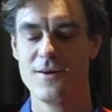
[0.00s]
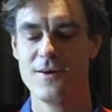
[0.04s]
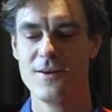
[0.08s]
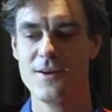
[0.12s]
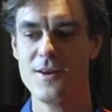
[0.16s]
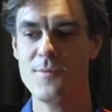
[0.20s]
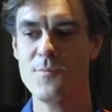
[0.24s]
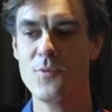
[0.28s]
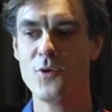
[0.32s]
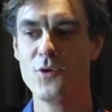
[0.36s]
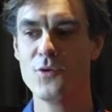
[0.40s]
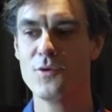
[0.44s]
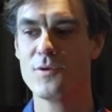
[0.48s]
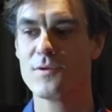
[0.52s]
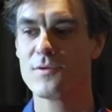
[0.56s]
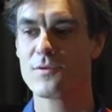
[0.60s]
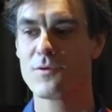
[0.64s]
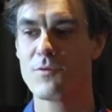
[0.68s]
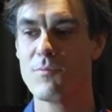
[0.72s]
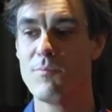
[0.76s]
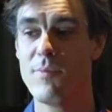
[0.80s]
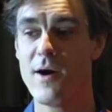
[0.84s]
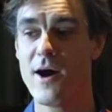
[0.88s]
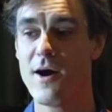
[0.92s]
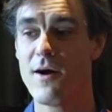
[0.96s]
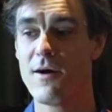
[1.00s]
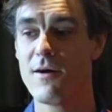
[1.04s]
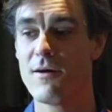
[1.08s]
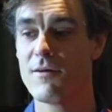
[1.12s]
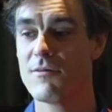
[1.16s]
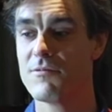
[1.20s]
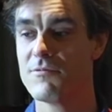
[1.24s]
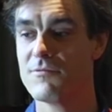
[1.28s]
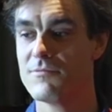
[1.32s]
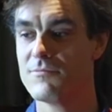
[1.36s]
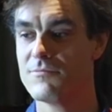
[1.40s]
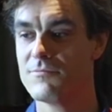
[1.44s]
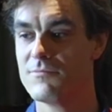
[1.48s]
Les mots ne sont pas
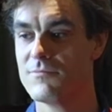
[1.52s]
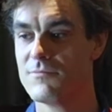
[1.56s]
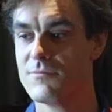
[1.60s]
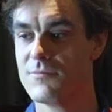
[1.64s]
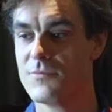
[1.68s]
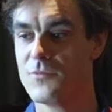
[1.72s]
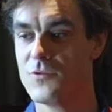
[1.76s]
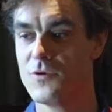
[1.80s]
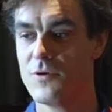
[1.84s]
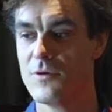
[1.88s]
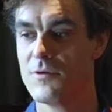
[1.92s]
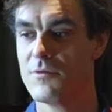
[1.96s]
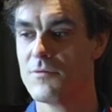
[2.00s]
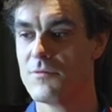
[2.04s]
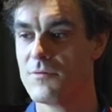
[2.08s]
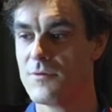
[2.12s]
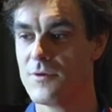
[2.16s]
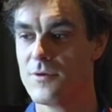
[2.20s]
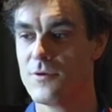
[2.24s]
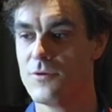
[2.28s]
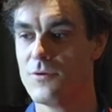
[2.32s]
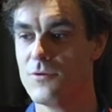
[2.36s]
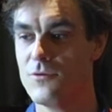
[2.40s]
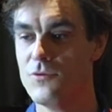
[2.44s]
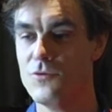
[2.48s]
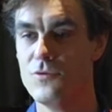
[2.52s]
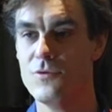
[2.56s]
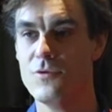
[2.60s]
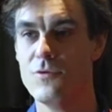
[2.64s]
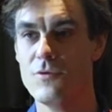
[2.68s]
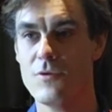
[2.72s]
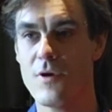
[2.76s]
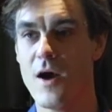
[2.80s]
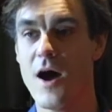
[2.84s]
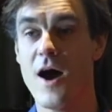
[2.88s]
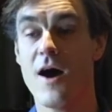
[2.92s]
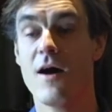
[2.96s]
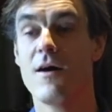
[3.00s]
euh,
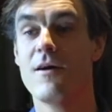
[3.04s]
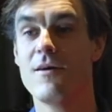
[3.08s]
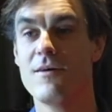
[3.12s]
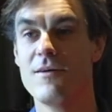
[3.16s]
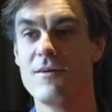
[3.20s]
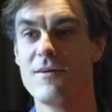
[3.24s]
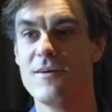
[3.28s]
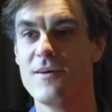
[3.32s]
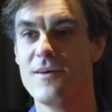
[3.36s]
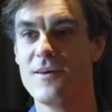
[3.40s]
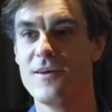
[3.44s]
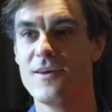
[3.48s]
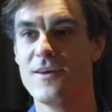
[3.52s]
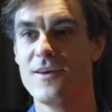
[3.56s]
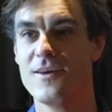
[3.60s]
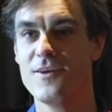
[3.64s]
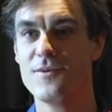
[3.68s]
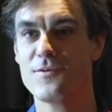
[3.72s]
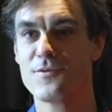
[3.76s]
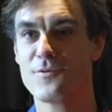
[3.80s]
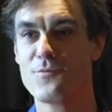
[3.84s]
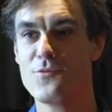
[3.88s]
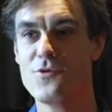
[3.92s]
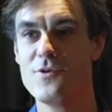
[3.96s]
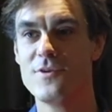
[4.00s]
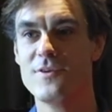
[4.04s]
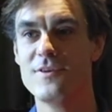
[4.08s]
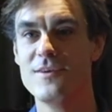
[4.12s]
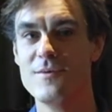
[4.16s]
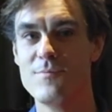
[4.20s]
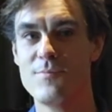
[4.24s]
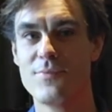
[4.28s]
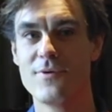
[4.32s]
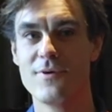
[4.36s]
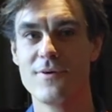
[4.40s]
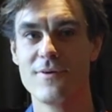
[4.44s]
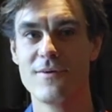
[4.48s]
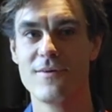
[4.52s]
un, ils sont
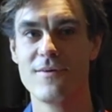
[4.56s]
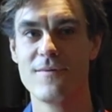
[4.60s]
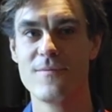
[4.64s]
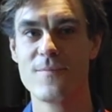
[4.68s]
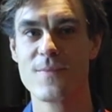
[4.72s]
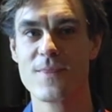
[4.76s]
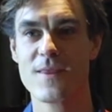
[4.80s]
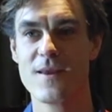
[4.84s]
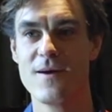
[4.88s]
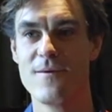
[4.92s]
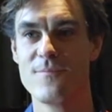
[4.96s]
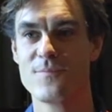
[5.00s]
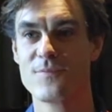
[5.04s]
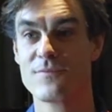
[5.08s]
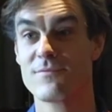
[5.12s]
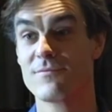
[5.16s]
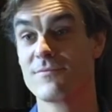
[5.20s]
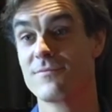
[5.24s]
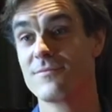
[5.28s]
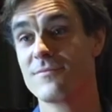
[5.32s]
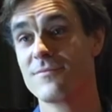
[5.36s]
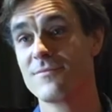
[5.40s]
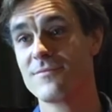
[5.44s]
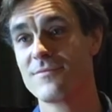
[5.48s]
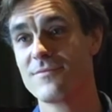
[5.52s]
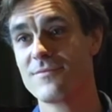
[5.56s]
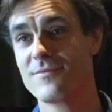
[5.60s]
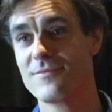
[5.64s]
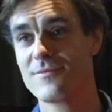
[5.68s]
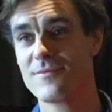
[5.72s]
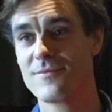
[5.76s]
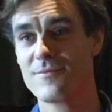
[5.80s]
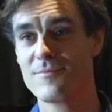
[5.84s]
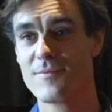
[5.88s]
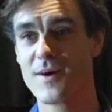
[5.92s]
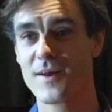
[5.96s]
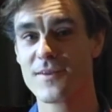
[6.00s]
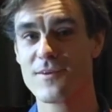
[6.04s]
multiples.
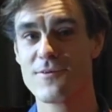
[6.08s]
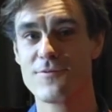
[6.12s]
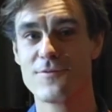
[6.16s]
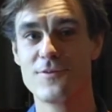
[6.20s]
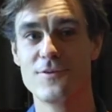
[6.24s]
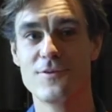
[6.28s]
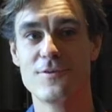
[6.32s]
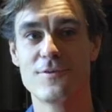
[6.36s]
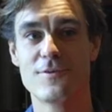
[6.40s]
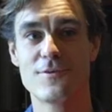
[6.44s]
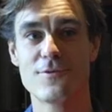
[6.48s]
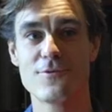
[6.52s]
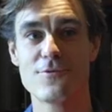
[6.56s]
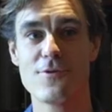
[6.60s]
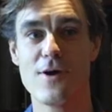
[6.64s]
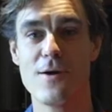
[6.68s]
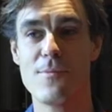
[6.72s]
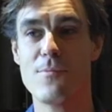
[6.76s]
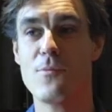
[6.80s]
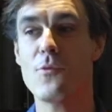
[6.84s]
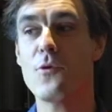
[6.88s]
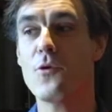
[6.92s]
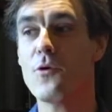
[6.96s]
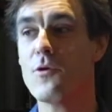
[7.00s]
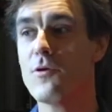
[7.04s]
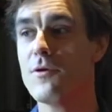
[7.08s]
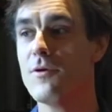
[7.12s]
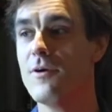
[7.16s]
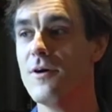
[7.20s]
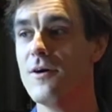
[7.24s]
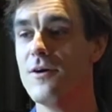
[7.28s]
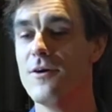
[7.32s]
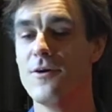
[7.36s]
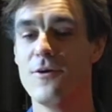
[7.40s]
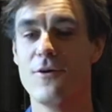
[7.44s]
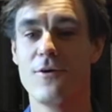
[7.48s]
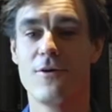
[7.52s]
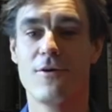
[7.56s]
Par définition, un mot
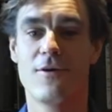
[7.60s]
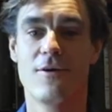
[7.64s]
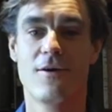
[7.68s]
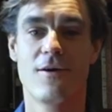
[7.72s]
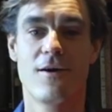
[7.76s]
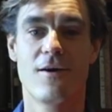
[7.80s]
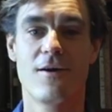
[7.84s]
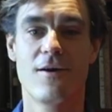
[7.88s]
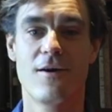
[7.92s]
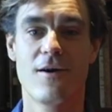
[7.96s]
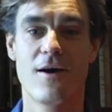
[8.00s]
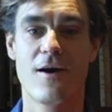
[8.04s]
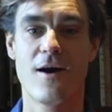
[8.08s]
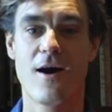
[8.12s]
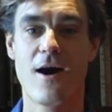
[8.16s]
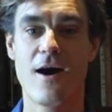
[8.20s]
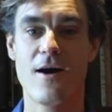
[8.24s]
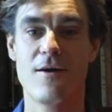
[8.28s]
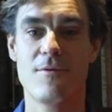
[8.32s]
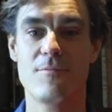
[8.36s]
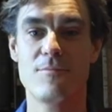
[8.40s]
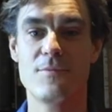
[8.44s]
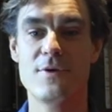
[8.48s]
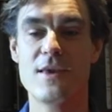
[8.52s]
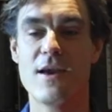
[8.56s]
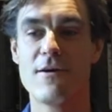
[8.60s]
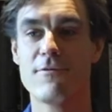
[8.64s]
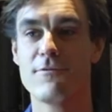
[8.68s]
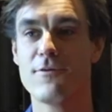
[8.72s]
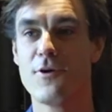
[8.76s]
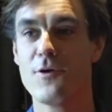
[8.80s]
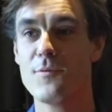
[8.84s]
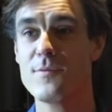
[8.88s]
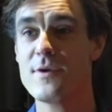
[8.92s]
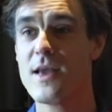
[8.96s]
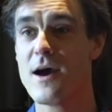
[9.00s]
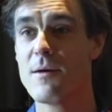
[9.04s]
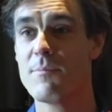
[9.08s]
mis
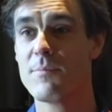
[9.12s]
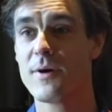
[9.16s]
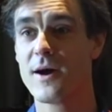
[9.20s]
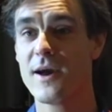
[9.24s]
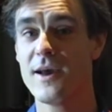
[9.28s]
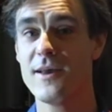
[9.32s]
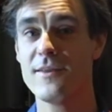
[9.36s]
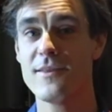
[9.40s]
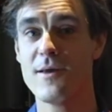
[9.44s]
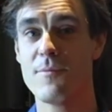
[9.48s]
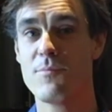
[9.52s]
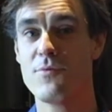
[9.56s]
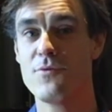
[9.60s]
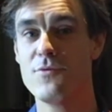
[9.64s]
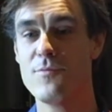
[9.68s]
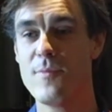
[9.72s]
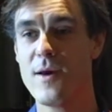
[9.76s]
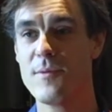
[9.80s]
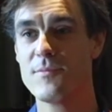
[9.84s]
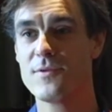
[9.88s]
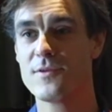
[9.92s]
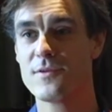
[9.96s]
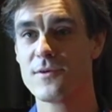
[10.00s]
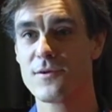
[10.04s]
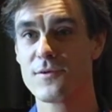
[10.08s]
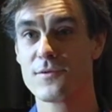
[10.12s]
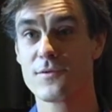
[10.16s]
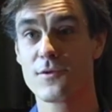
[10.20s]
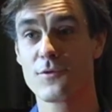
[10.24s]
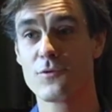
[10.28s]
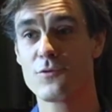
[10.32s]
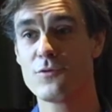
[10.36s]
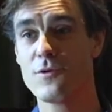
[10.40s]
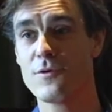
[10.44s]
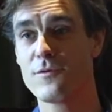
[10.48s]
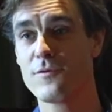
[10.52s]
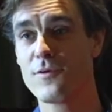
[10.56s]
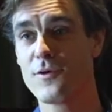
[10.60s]
avant, mis après n'a plus le même sens,
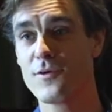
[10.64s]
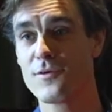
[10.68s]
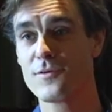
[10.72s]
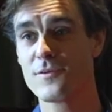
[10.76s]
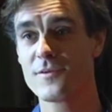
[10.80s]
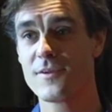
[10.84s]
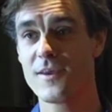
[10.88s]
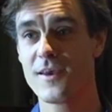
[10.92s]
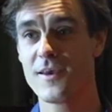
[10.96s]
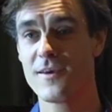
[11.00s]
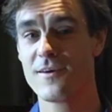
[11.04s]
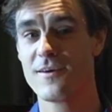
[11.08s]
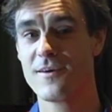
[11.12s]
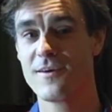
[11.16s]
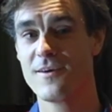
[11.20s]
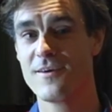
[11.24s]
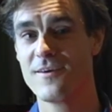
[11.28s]
surtout en français.